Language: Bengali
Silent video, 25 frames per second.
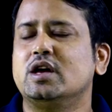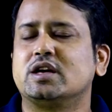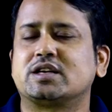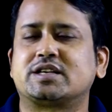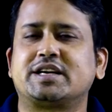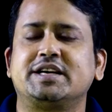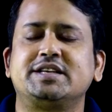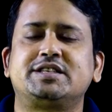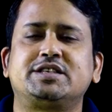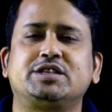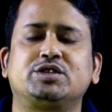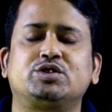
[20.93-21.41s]

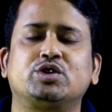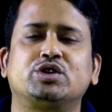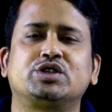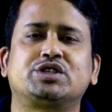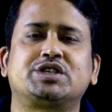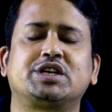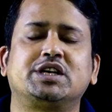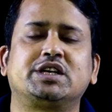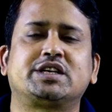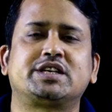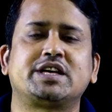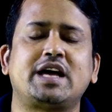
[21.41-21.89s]
সেই
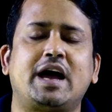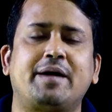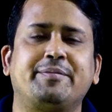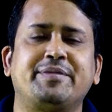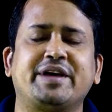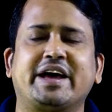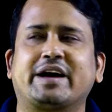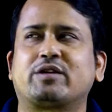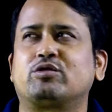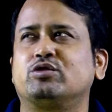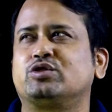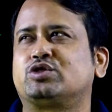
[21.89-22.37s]
সৃজনশীলটি আমি
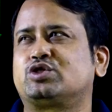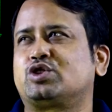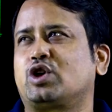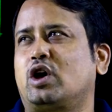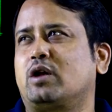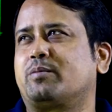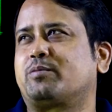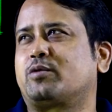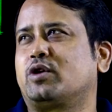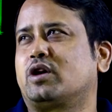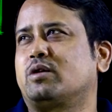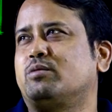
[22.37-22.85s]
এখন
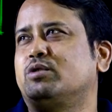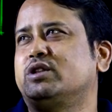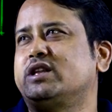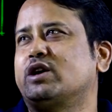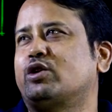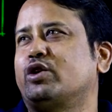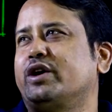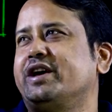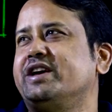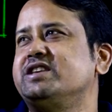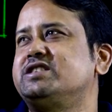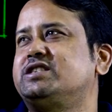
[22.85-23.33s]
সলভ করাবো
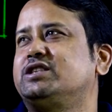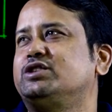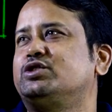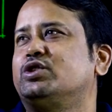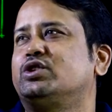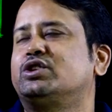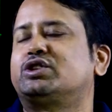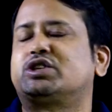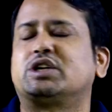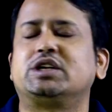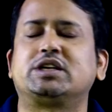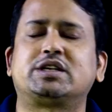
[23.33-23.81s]
দেখো এই
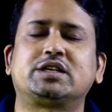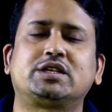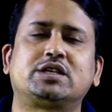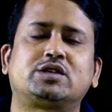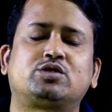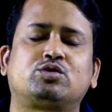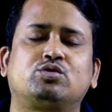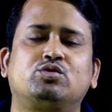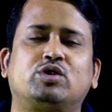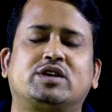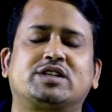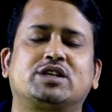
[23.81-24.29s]
সৃজনশীলটি
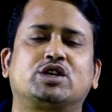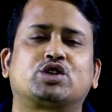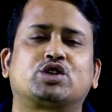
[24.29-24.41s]
দু